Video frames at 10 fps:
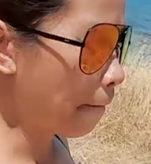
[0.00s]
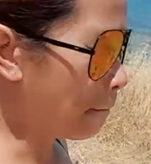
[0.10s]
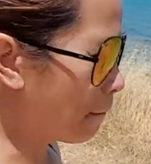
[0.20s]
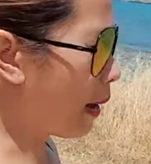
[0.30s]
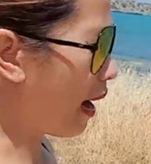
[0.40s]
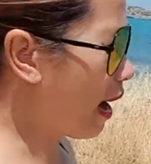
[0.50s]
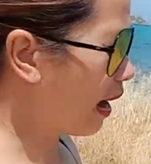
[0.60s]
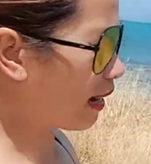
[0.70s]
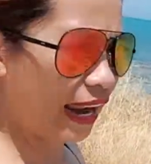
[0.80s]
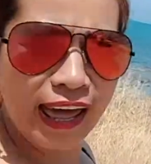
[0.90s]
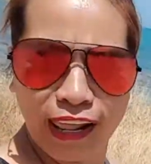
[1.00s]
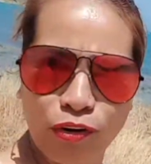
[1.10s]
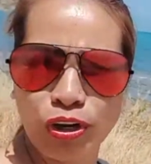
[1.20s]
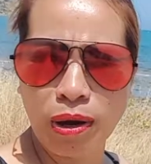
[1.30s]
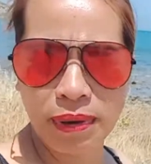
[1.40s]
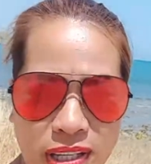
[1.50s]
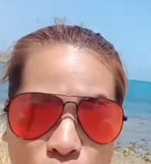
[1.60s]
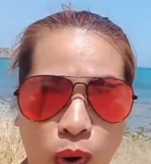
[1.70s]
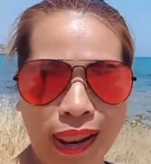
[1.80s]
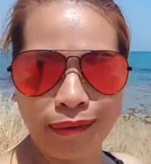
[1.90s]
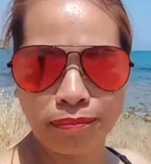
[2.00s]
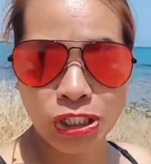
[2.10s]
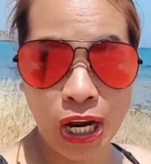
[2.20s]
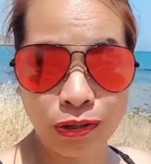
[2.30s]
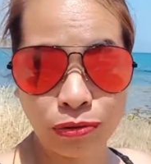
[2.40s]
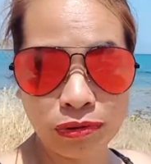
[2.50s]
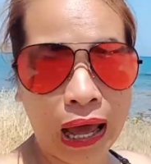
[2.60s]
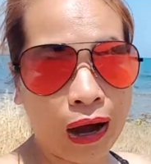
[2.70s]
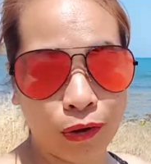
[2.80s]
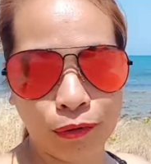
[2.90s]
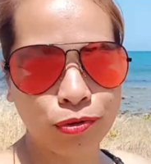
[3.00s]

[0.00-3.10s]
maglalangoy kami kasi walang masyadong tao.